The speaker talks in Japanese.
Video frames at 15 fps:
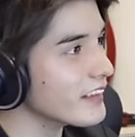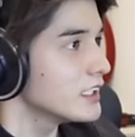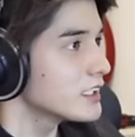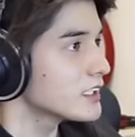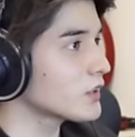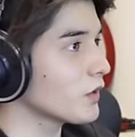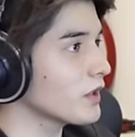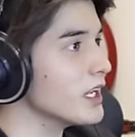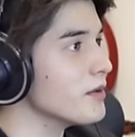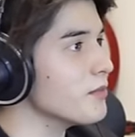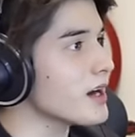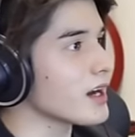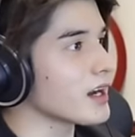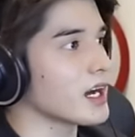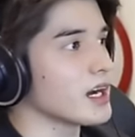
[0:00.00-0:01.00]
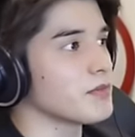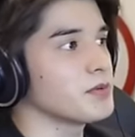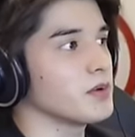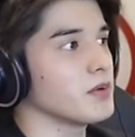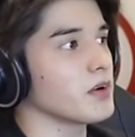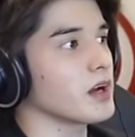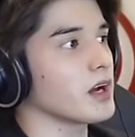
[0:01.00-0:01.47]
ストリーマーか
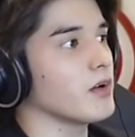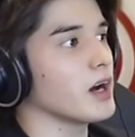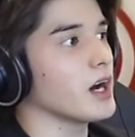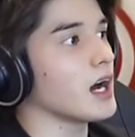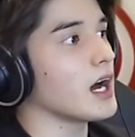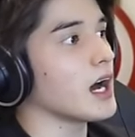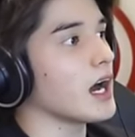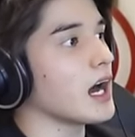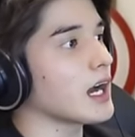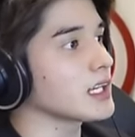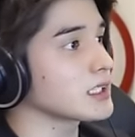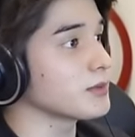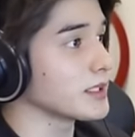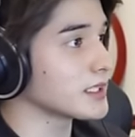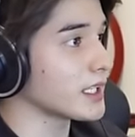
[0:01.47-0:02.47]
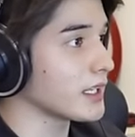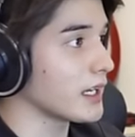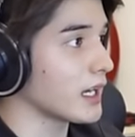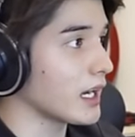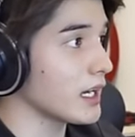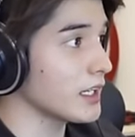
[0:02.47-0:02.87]
プロかは明かしませんが、